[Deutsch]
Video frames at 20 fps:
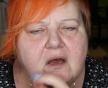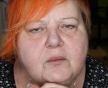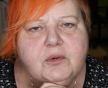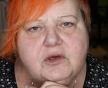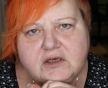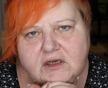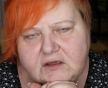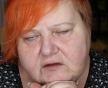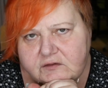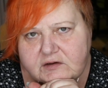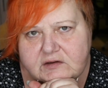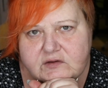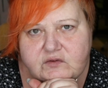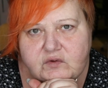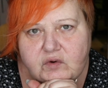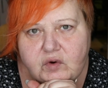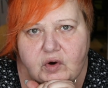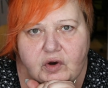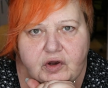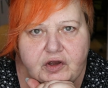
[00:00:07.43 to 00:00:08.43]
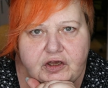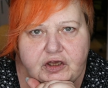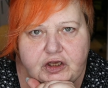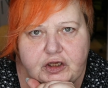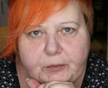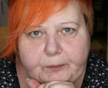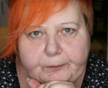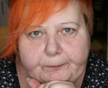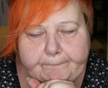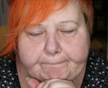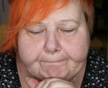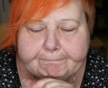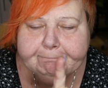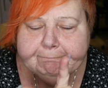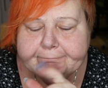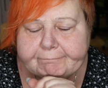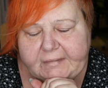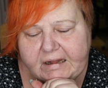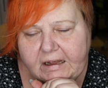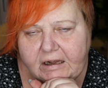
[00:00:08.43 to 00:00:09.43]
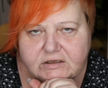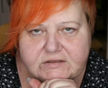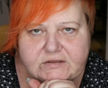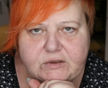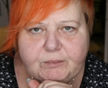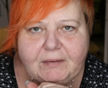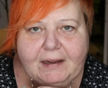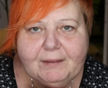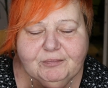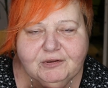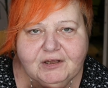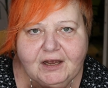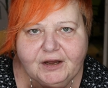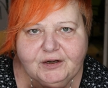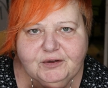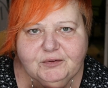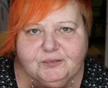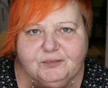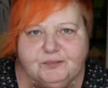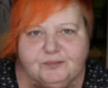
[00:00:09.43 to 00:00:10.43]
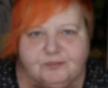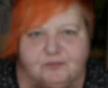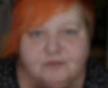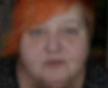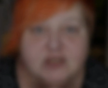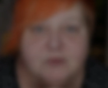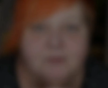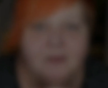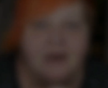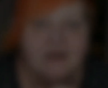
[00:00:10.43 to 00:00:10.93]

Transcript: habe ich jetzt was für euch. Also bleibt dran. Viel